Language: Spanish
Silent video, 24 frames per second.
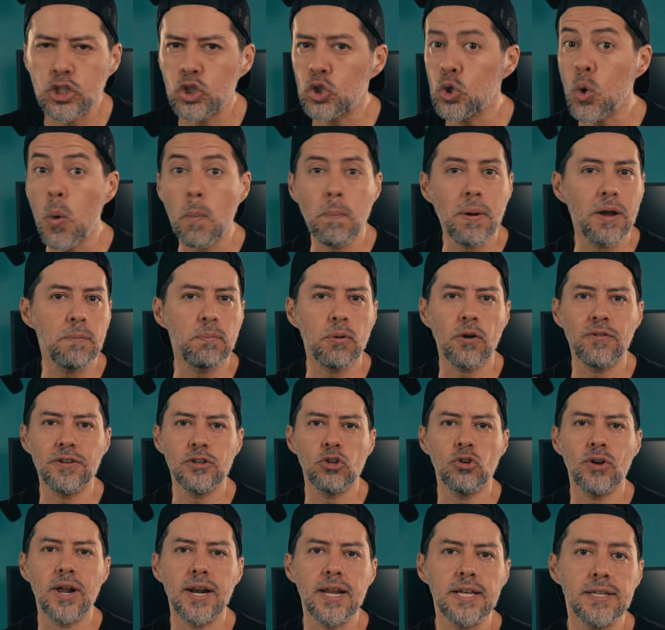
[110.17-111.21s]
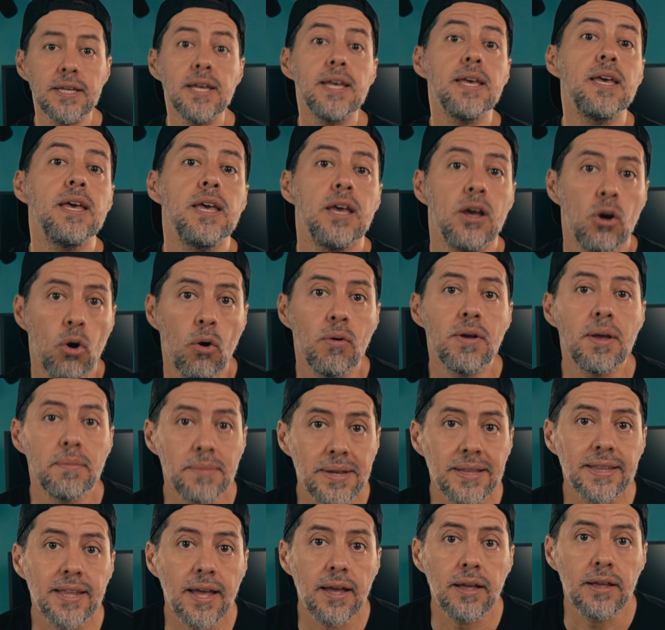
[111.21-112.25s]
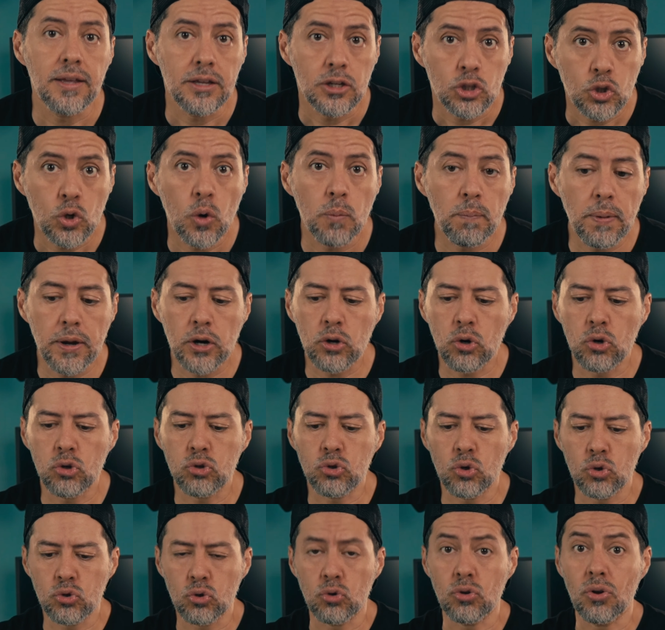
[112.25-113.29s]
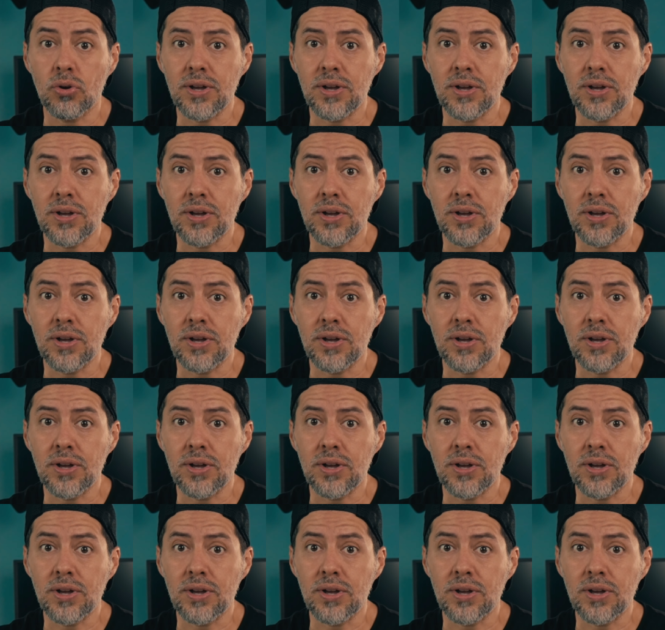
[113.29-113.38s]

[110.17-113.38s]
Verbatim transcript: súper profesionales, obviamente súper costosos.